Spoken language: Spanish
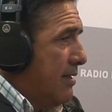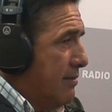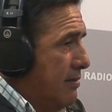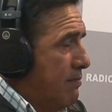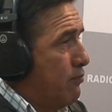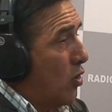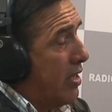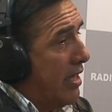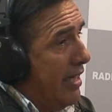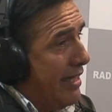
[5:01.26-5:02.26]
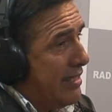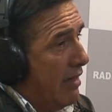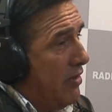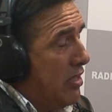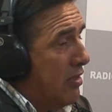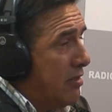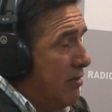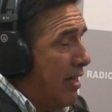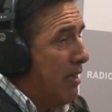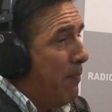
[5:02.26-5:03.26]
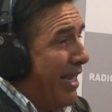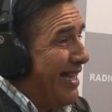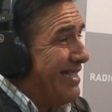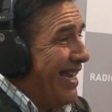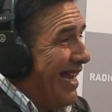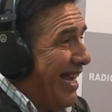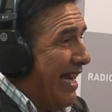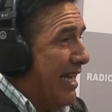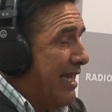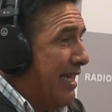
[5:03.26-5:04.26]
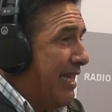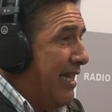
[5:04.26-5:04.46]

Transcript: Porque el Servicio Nacional de Pesca se encarga de que